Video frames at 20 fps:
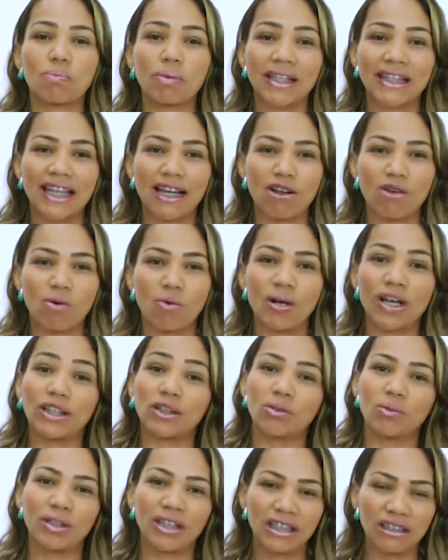pedagoga
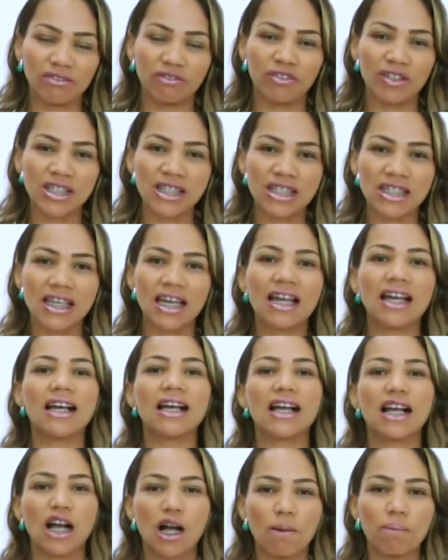do IFES,
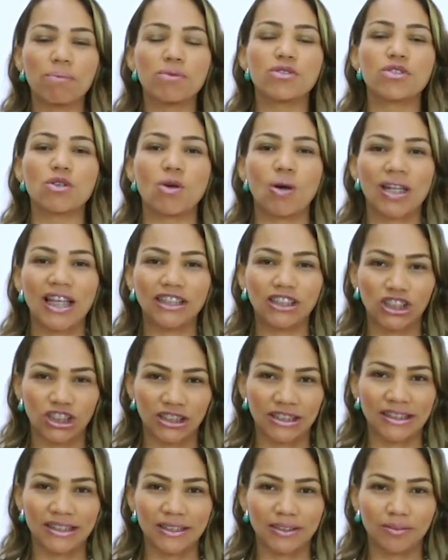Campus
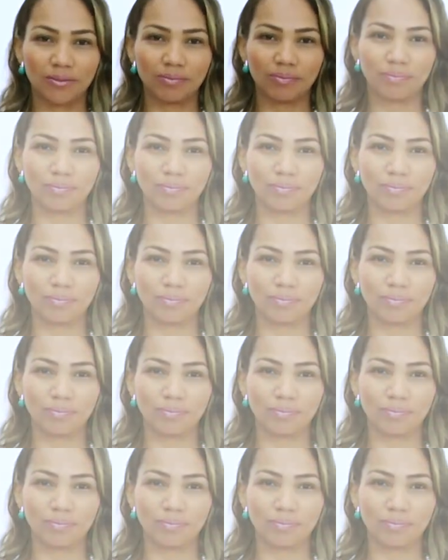Colatina.